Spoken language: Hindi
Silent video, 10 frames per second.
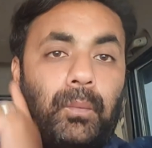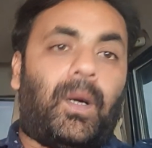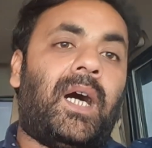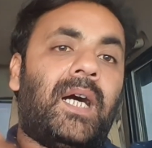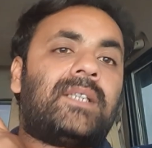
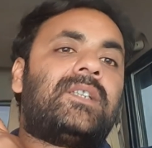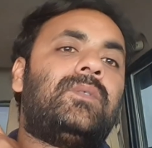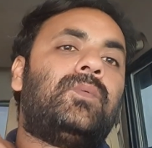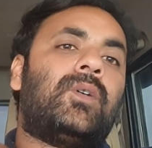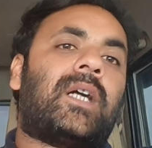वहाँ से
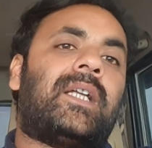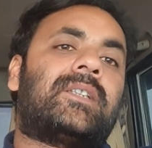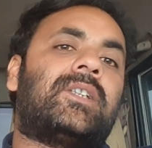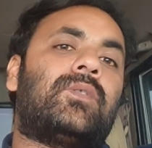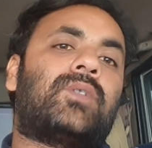वो
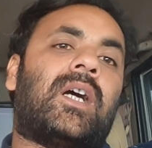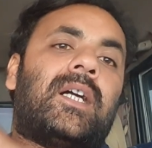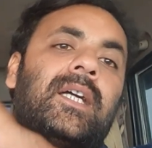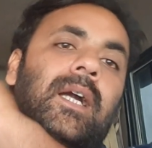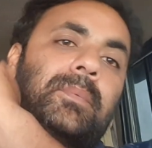कनेक्शन उठा
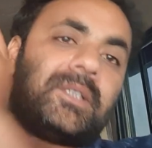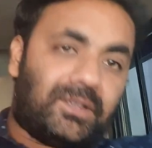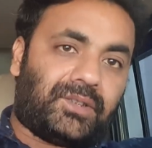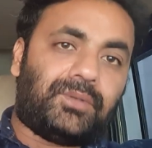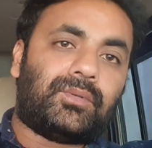के आपकी
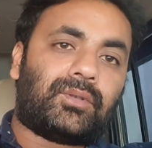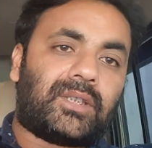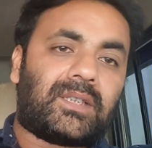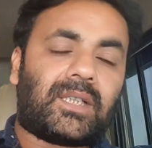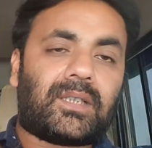ई को
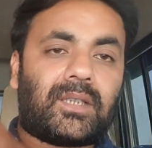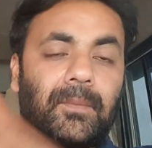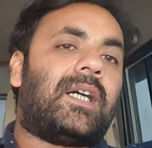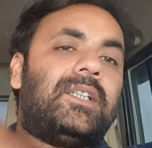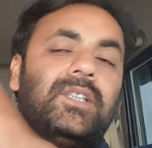देता था
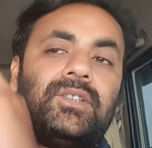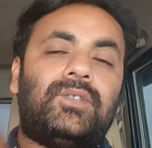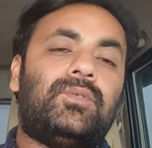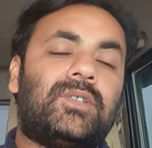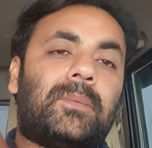ई
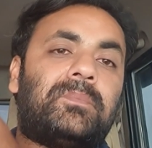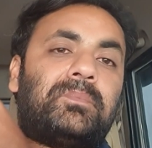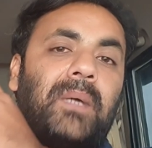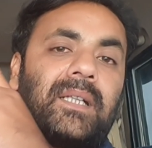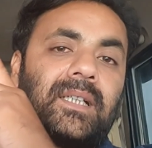जब
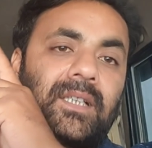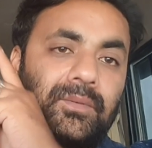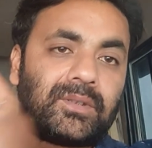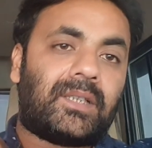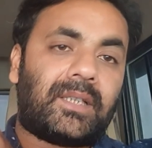पाता था
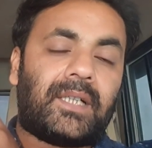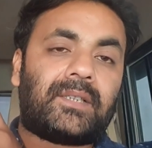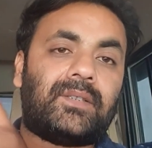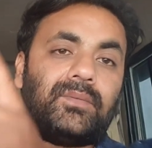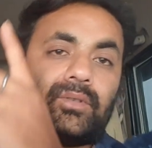उससे
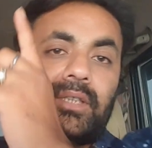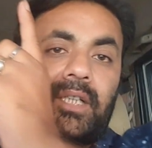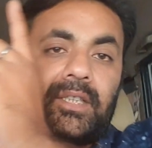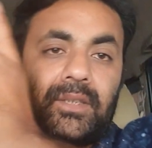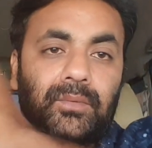निगेटिव तो
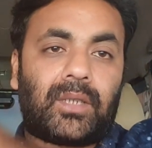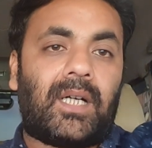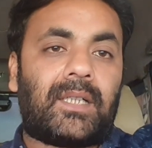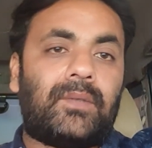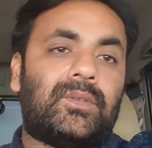निगेटिव
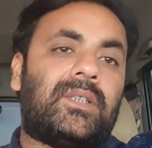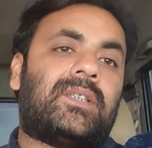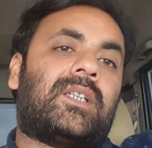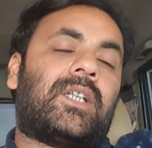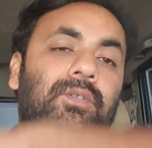उठा के वो
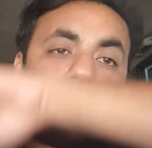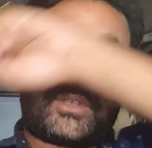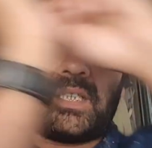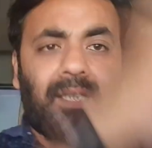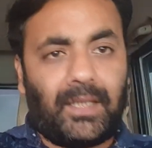देता था
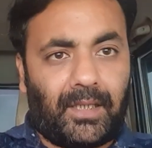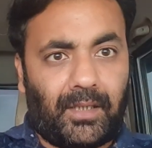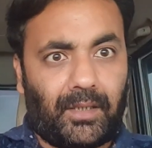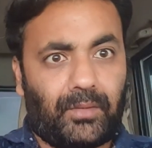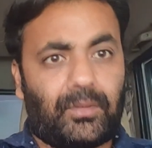दूसरी
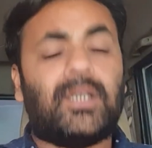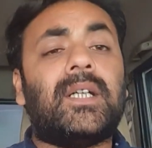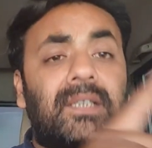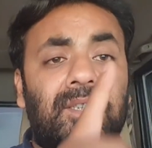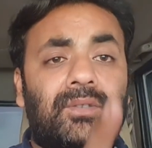रिले को
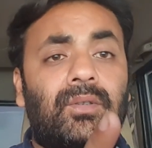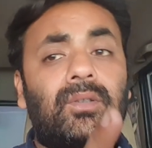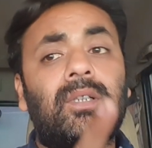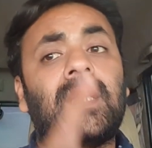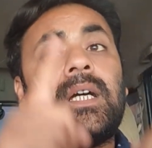किसको
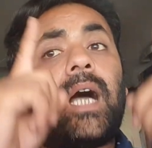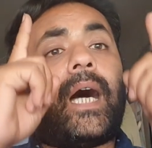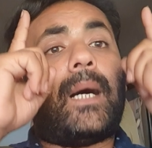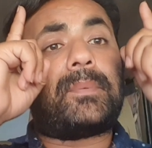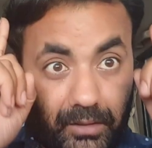
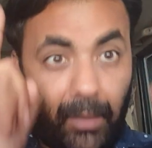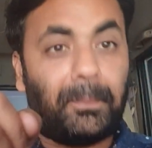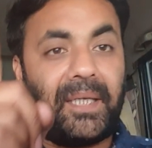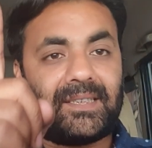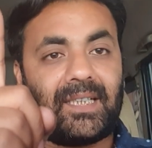आपके
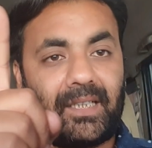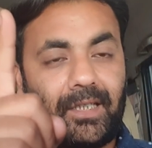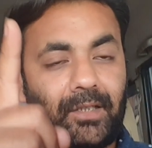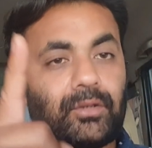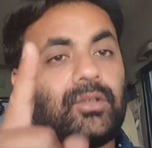कंप्रेसर
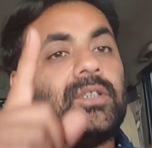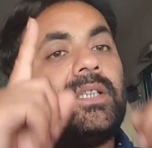रिले को